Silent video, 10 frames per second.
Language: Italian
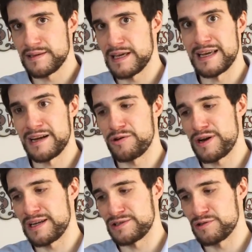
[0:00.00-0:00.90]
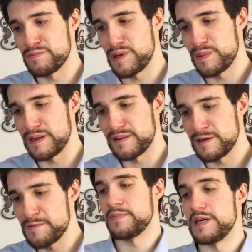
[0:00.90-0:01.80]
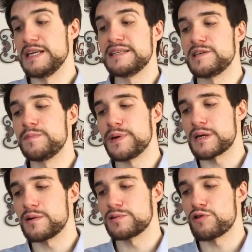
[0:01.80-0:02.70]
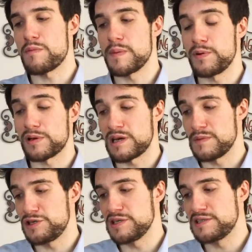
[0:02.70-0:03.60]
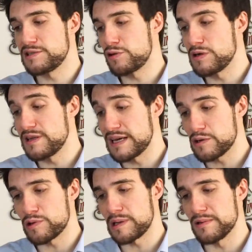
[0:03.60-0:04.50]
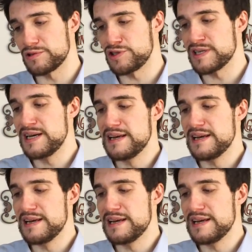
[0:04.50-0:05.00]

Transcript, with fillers: Che gran coraggio, complimenti. Inizia un percorso che mi porta amicizie solide ancora oggi